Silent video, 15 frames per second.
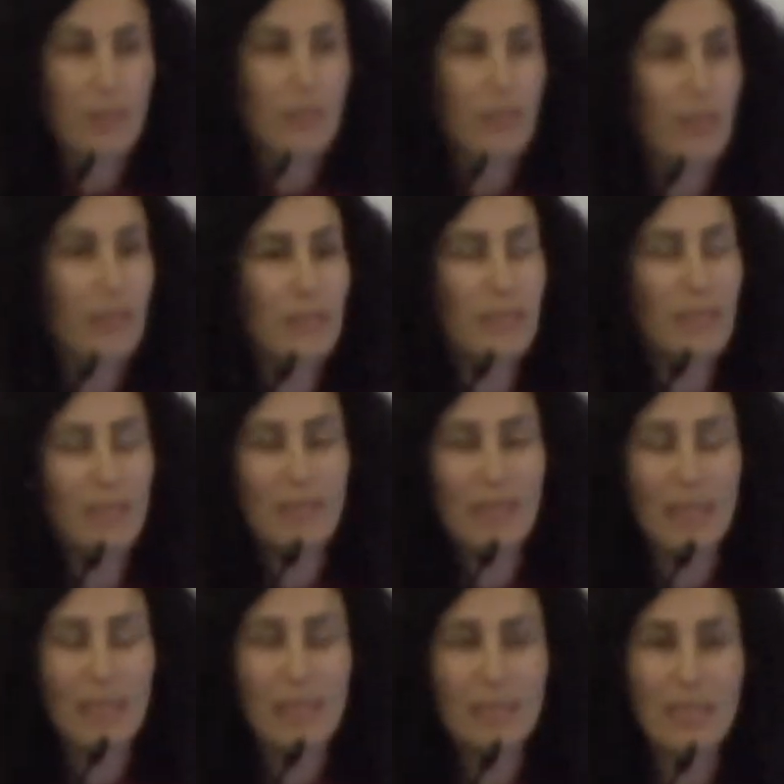e, din
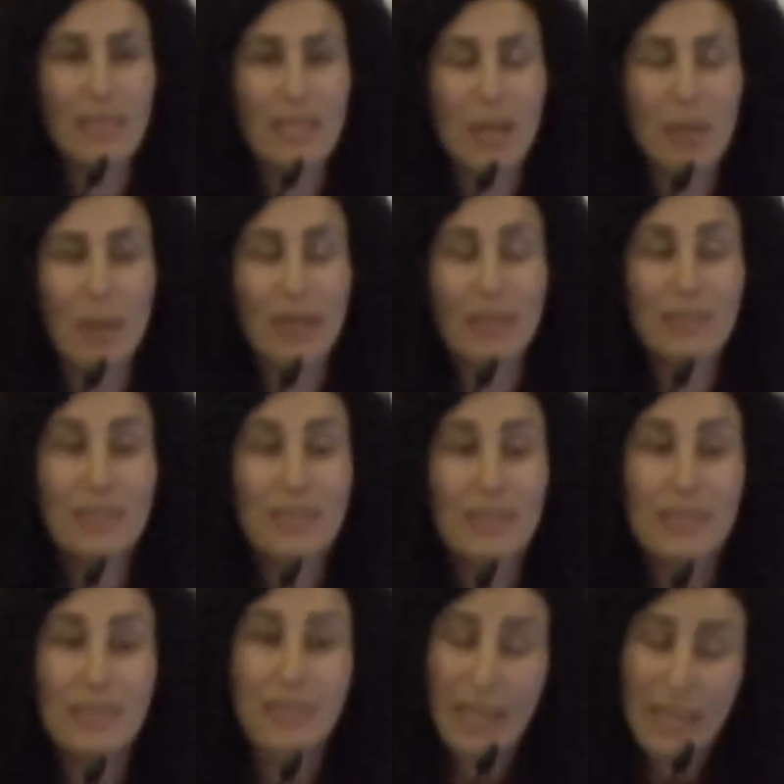denildiği zaman
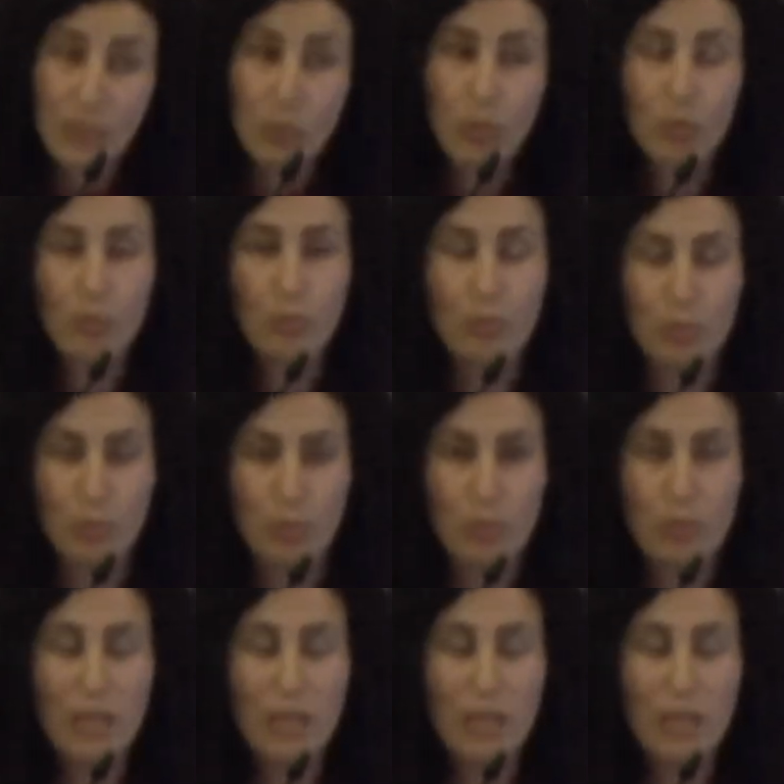tek doğrudur